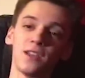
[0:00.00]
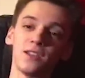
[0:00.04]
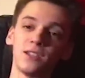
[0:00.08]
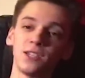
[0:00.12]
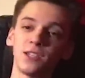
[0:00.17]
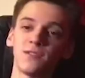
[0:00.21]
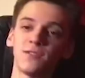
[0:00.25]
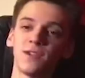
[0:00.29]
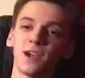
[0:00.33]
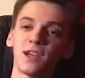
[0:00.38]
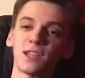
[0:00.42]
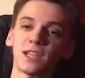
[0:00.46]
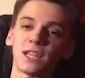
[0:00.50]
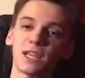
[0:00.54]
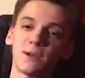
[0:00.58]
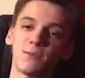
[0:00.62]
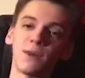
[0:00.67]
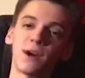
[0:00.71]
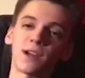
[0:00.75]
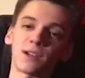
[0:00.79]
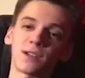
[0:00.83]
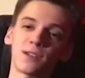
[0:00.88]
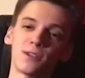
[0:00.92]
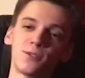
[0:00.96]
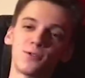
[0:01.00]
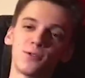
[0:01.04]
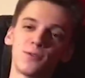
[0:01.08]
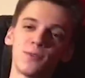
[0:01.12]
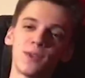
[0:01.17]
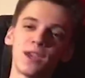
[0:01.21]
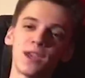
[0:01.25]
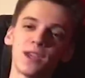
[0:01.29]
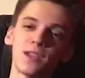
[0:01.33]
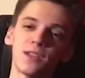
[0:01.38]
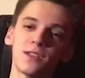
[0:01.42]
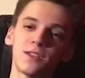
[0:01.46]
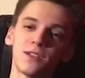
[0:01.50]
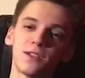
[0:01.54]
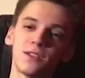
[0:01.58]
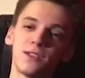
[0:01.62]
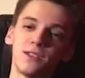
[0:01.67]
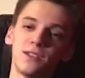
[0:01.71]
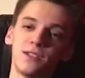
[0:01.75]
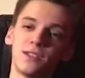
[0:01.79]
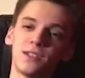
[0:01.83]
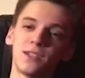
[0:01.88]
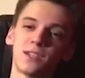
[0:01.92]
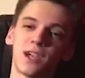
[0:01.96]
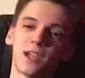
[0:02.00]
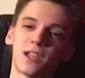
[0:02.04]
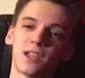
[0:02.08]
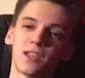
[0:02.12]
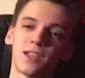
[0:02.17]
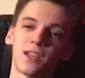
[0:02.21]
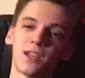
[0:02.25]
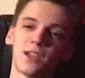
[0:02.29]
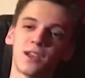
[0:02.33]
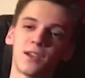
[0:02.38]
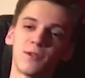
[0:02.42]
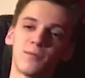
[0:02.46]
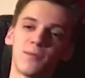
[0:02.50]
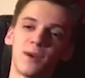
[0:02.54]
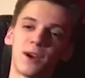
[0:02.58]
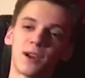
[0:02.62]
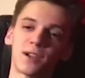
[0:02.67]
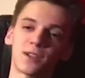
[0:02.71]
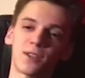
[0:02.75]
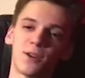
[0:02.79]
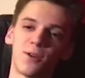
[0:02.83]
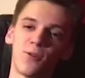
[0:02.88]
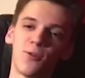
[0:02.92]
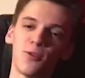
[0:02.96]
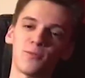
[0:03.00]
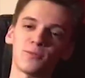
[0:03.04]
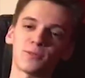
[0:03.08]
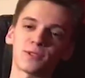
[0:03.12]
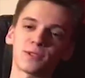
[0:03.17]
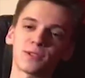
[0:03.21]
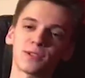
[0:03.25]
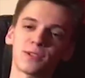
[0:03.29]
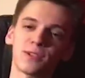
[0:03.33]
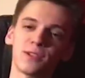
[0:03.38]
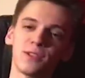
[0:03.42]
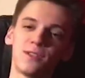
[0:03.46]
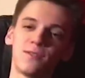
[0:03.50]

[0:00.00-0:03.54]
9 марта Тюмень, 10 марта Омск,